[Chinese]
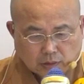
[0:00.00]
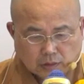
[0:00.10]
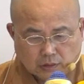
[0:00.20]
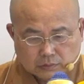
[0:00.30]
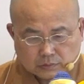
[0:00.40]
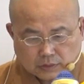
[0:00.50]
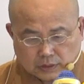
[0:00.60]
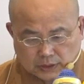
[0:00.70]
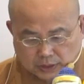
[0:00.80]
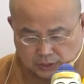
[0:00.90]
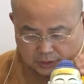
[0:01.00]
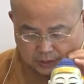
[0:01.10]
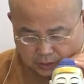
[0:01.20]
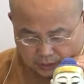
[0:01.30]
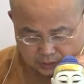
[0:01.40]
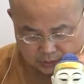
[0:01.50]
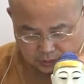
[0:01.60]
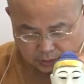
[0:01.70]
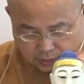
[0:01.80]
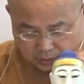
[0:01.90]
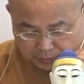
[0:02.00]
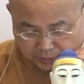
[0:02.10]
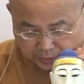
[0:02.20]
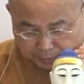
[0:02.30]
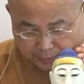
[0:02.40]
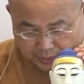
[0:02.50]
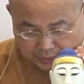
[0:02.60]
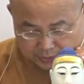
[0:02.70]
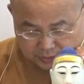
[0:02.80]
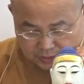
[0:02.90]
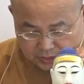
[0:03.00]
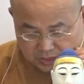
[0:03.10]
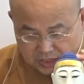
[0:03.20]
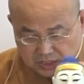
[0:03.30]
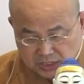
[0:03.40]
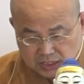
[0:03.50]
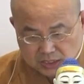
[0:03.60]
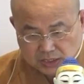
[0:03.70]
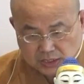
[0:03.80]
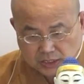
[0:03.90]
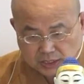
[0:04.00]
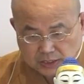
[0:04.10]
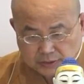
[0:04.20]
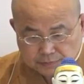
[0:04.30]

好，大家看一下一百八十七页。